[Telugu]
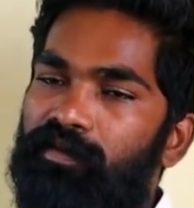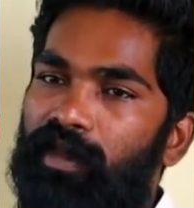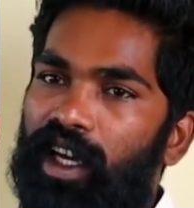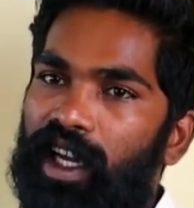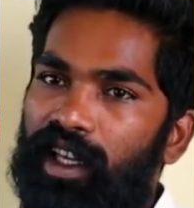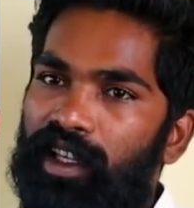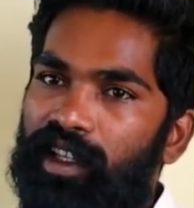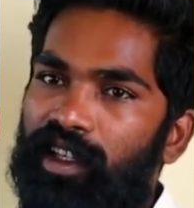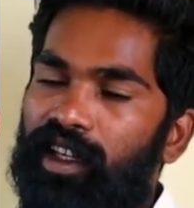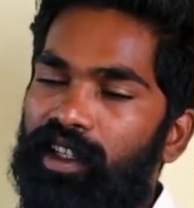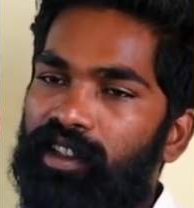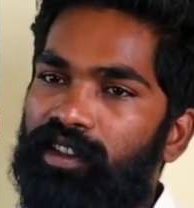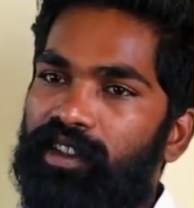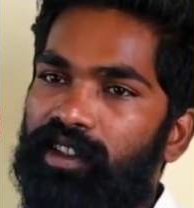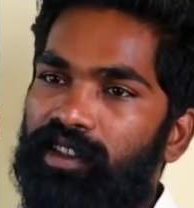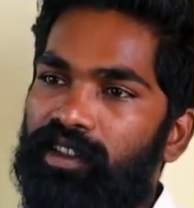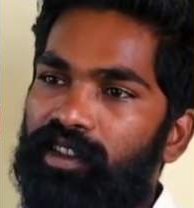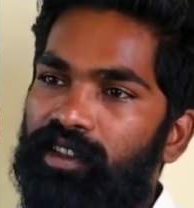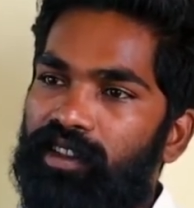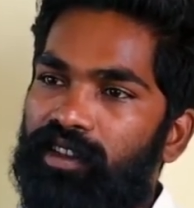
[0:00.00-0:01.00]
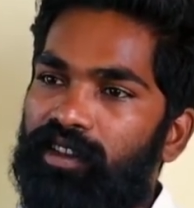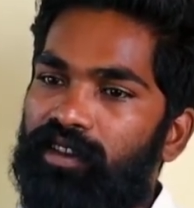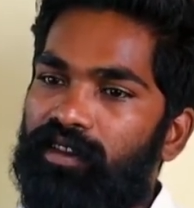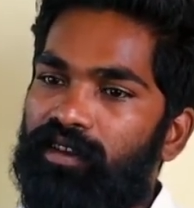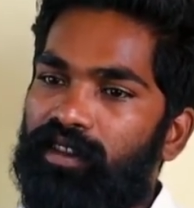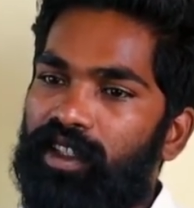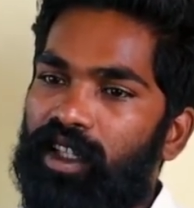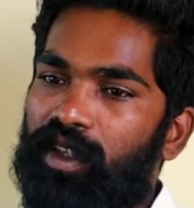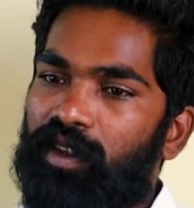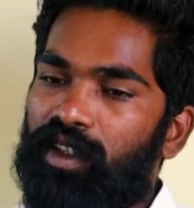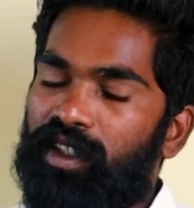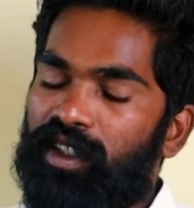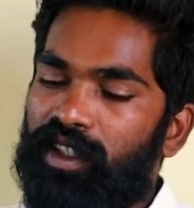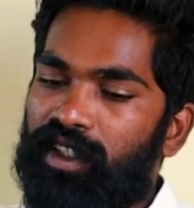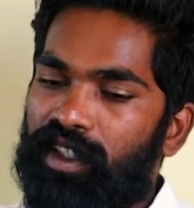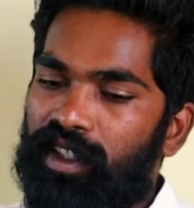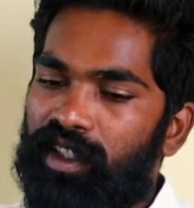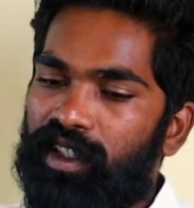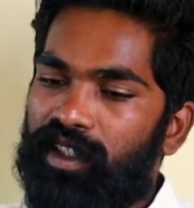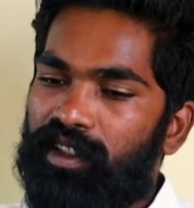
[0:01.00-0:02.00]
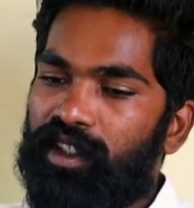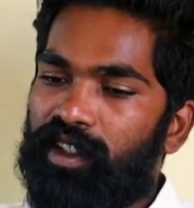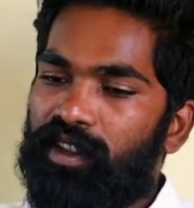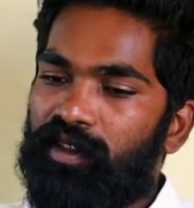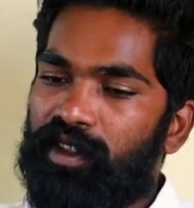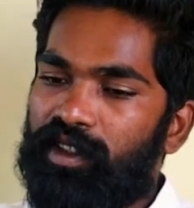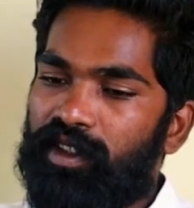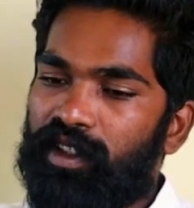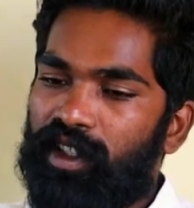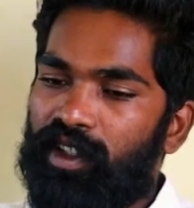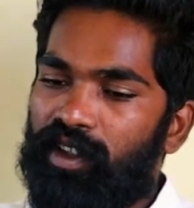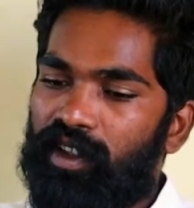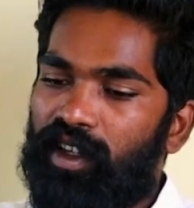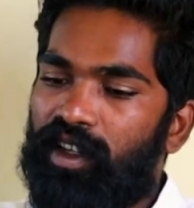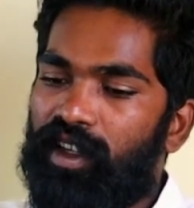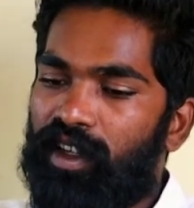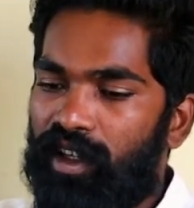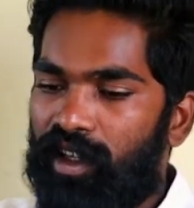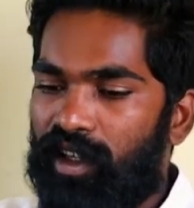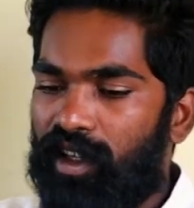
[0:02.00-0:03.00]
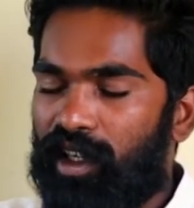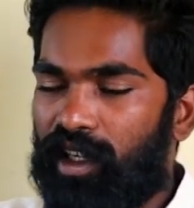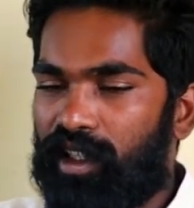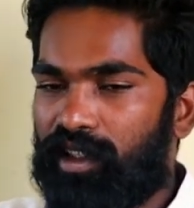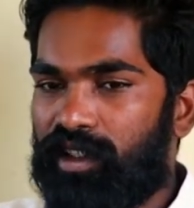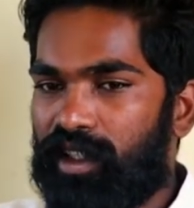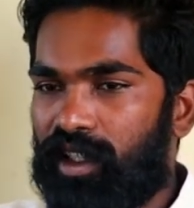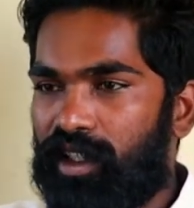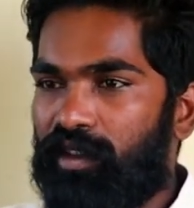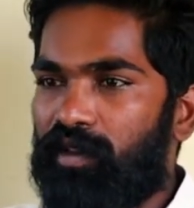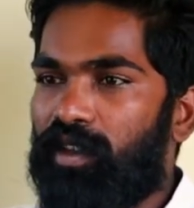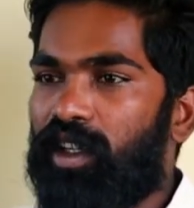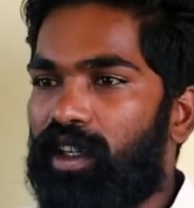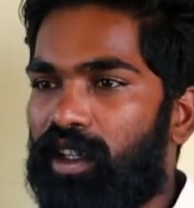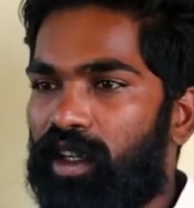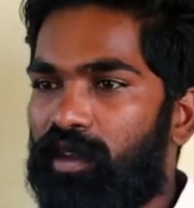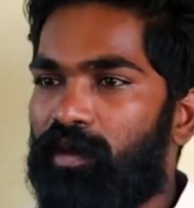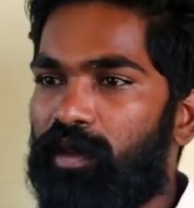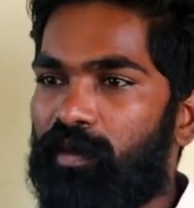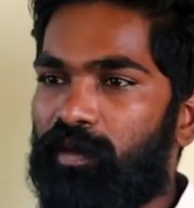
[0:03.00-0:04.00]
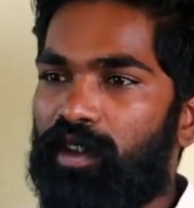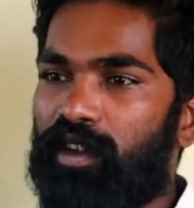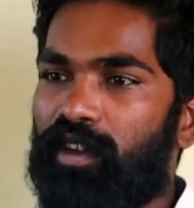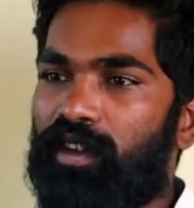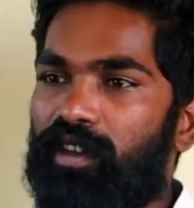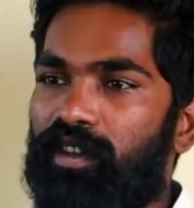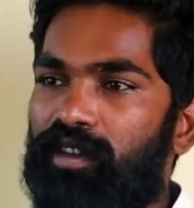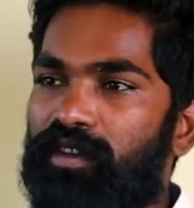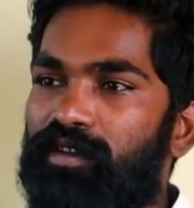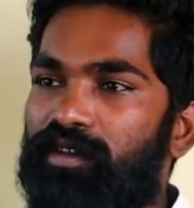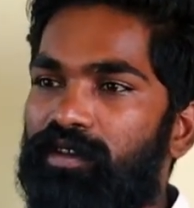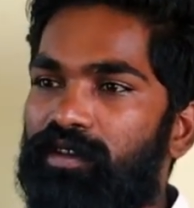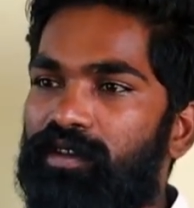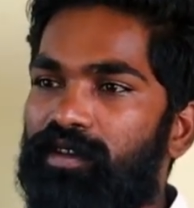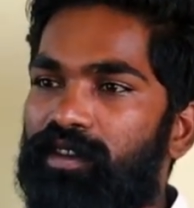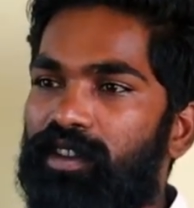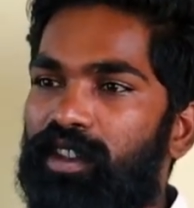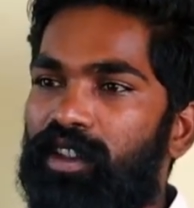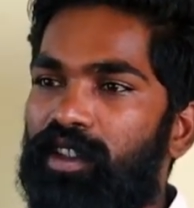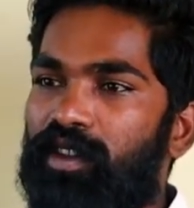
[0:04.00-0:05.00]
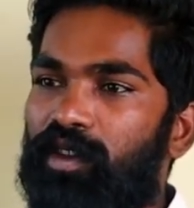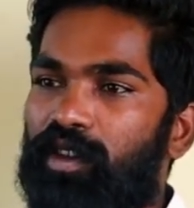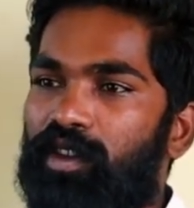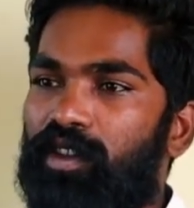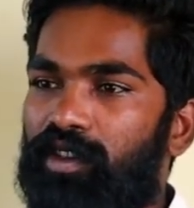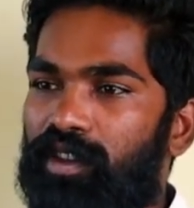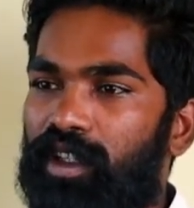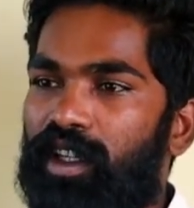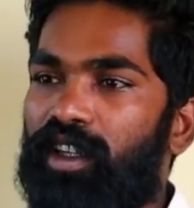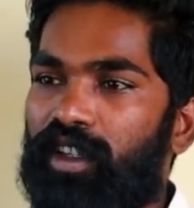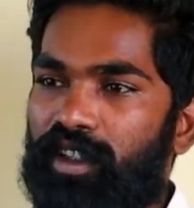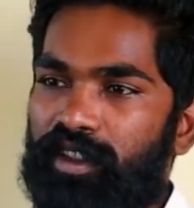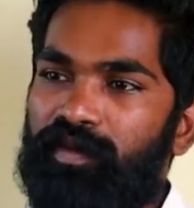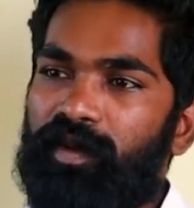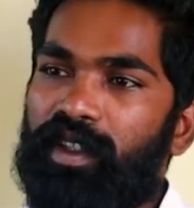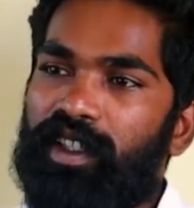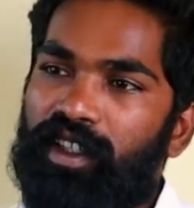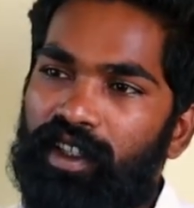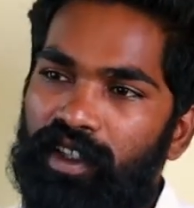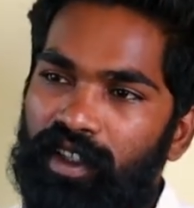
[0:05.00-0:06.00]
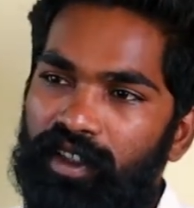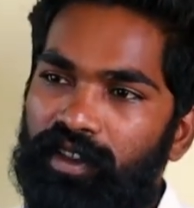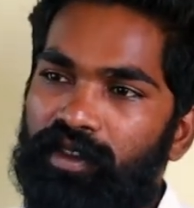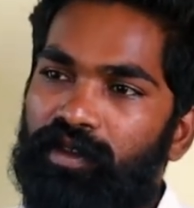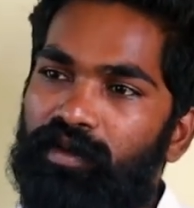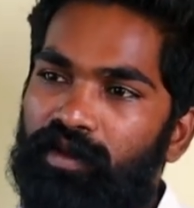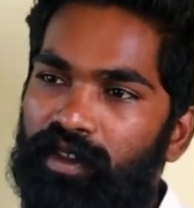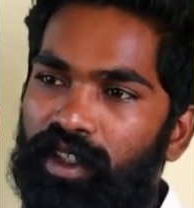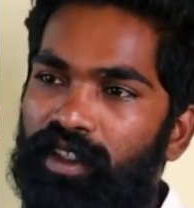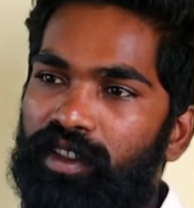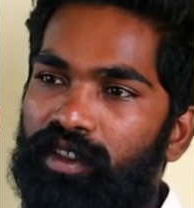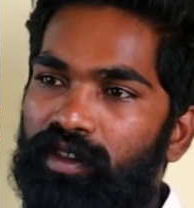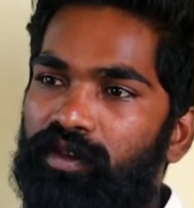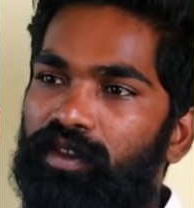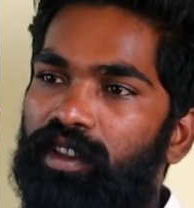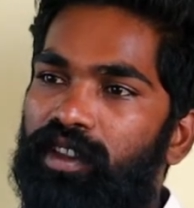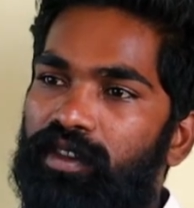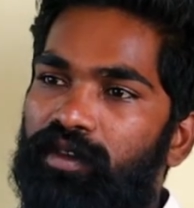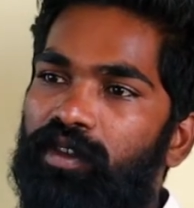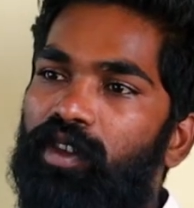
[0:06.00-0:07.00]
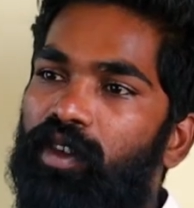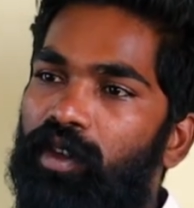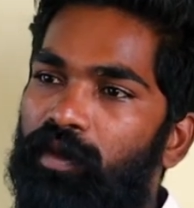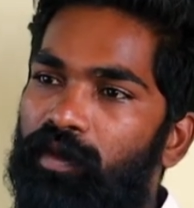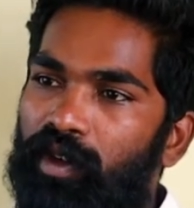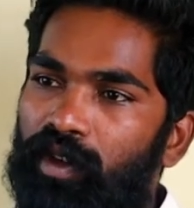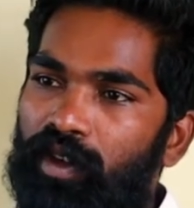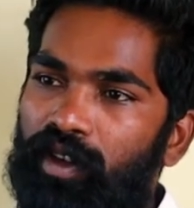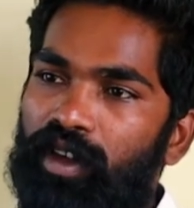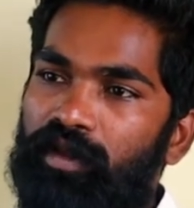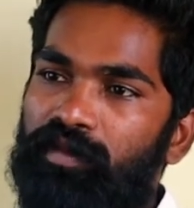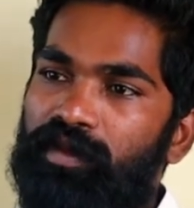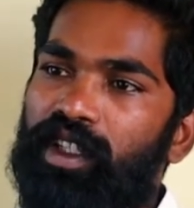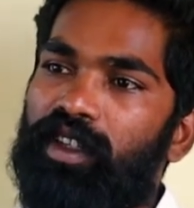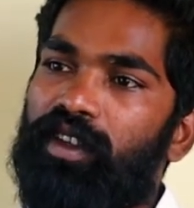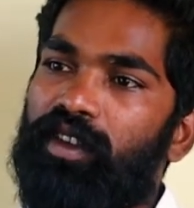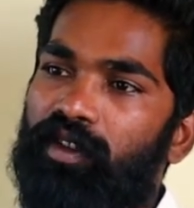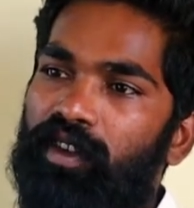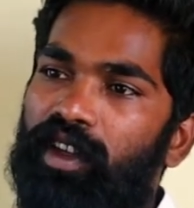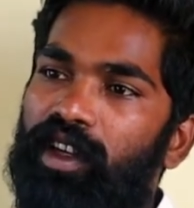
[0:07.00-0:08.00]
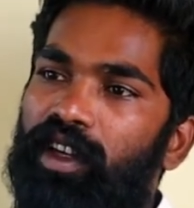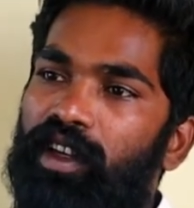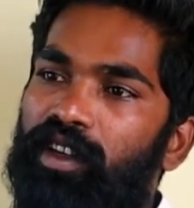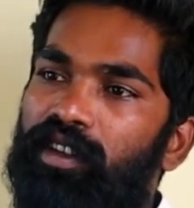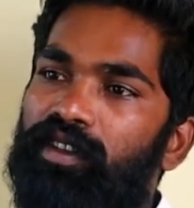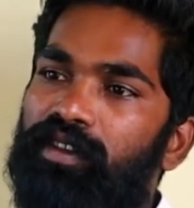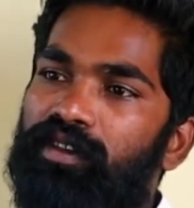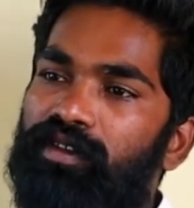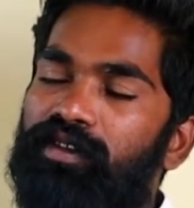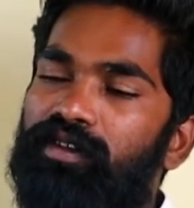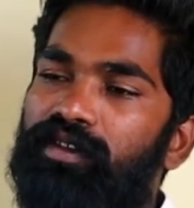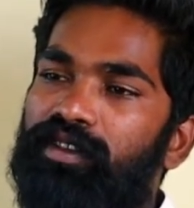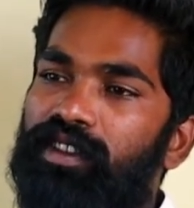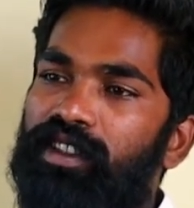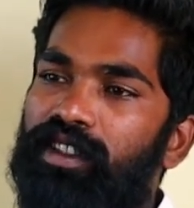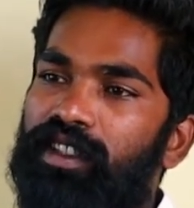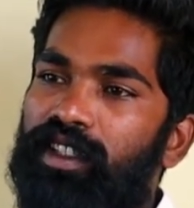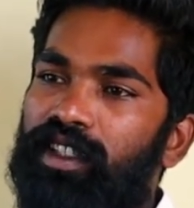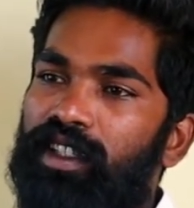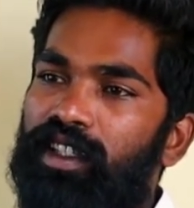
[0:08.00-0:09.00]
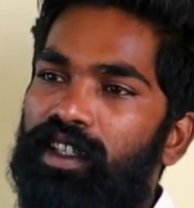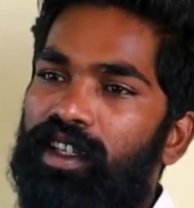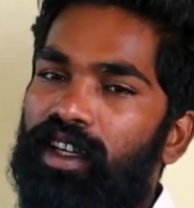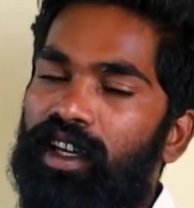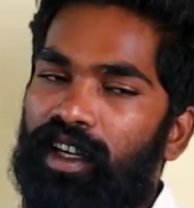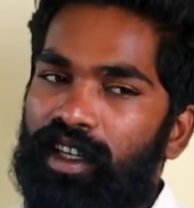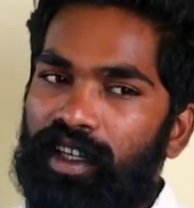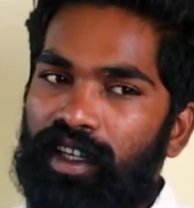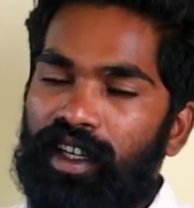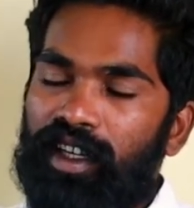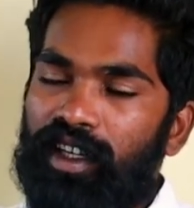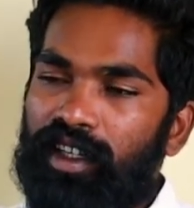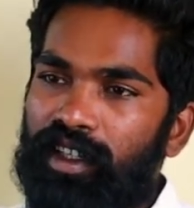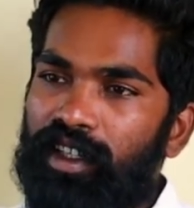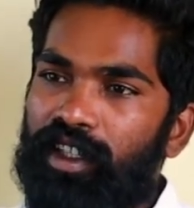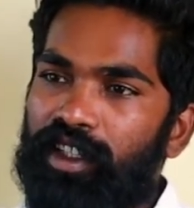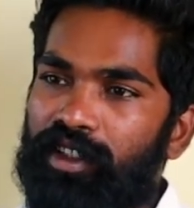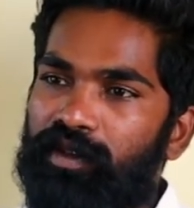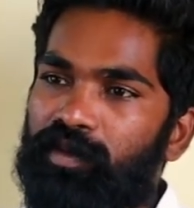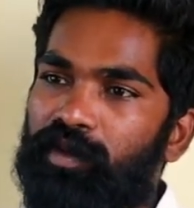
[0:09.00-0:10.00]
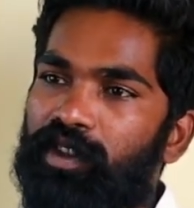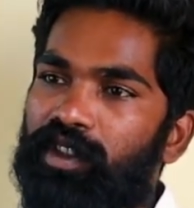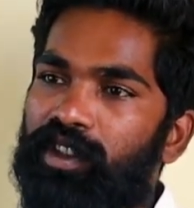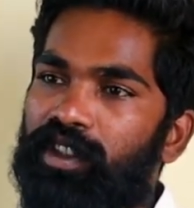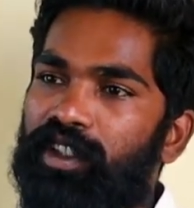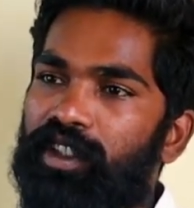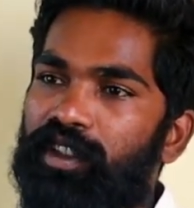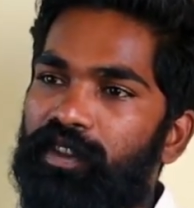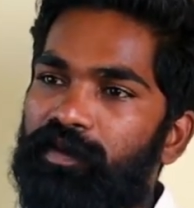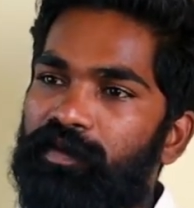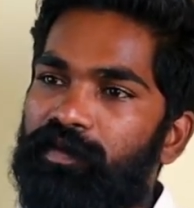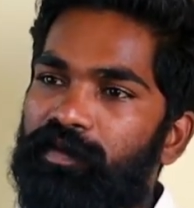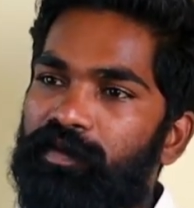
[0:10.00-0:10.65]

బాగా ఎంకరేజ్ చేసి తర్వాత డిగ్రీ చదివించినాను ఆ చదివే క్రమంలో ఒకరోజు అన్ఎక్స్పెక్టెడ్గా స్టూడెంట్ యూనియన్ ఒక ప్రోగ్రామ్ వెళ్ళాను అక్కడ నాకు ఇంట్రెస్ట్ పుట్టింది